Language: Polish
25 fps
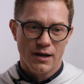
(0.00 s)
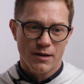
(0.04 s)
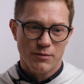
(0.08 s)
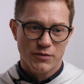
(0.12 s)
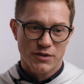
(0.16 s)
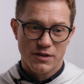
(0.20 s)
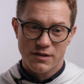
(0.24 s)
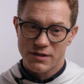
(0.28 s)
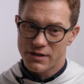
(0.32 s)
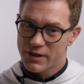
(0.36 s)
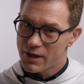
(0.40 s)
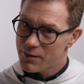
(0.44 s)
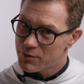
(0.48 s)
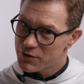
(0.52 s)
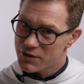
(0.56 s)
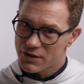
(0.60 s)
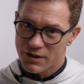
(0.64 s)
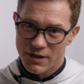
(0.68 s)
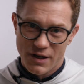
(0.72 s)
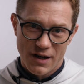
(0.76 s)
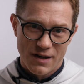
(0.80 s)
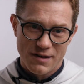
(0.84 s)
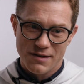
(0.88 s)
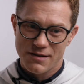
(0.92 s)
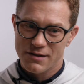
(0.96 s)
przez
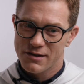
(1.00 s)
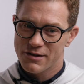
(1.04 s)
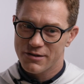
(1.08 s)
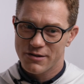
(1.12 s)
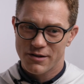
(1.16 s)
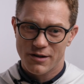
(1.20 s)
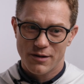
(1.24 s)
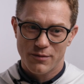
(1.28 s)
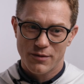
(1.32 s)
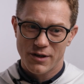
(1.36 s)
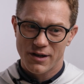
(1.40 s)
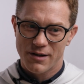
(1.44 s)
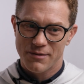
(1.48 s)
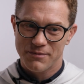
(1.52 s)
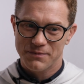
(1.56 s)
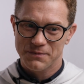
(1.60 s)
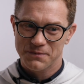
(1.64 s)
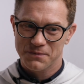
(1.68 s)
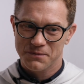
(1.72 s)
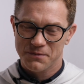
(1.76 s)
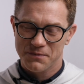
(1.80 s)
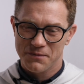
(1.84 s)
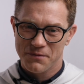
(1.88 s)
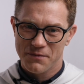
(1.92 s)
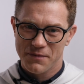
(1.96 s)
nieprzyjazne ziemie.
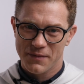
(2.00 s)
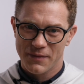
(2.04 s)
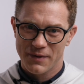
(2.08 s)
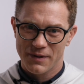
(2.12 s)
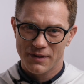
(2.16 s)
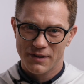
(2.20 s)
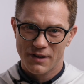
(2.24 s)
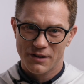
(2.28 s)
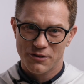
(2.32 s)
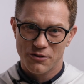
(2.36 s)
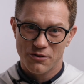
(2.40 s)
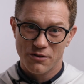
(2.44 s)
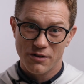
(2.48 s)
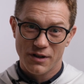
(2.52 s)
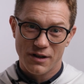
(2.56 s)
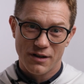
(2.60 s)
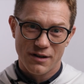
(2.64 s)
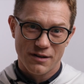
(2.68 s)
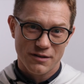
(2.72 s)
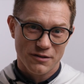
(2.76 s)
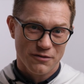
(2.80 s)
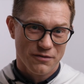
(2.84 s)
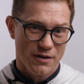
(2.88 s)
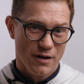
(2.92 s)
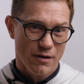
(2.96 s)
Ta
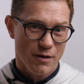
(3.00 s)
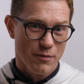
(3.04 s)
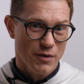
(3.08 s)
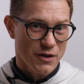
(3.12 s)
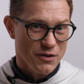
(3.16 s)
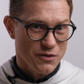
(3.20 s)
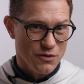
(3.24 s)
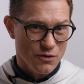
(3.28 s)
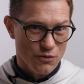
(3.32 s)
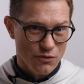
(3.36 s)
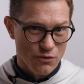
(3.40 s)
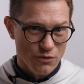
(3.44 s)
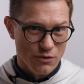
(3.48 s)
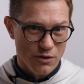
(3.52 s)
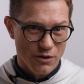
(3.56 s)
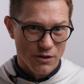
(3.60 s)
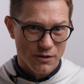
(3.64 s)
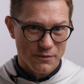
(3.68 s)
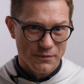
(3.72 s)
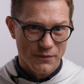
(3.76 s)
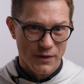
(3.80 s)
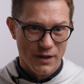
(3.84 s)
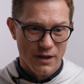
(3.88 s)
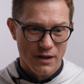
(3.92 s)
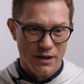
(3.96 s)
droga trwała bardzo
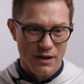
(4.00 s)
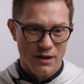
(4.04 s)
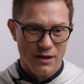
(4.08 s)
długo.